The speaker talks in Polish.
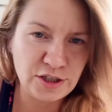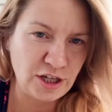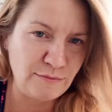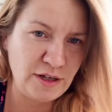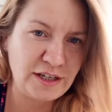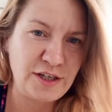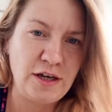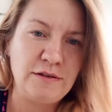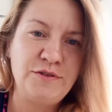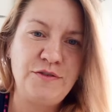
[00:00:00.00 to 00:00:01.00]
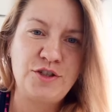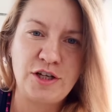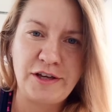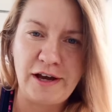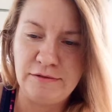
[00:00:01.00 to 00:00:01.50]
tam lekkie
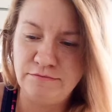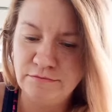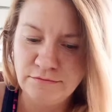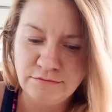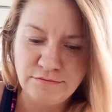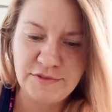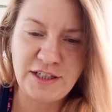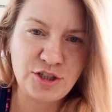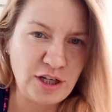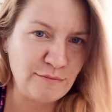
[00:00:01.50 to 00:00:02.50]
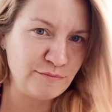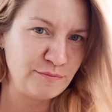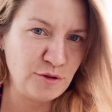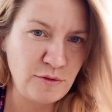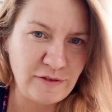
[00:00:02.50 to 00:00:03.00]
ćwiczenia. Zaczynam
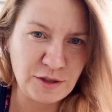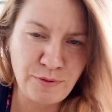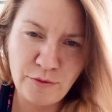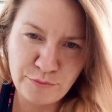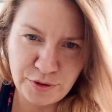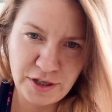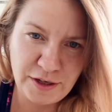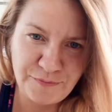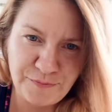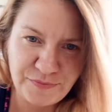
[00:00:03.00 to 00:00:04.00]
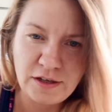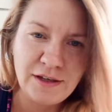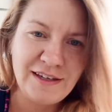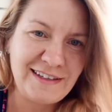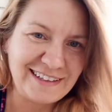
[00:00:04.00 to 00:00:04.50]
próbować pompki
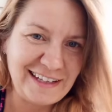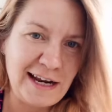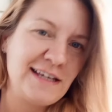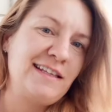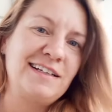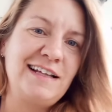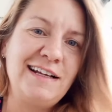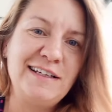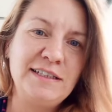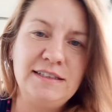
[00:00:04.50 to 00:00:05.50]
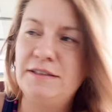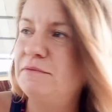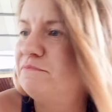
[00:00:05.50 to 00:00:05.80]
i tak dalej, i tak dalej. I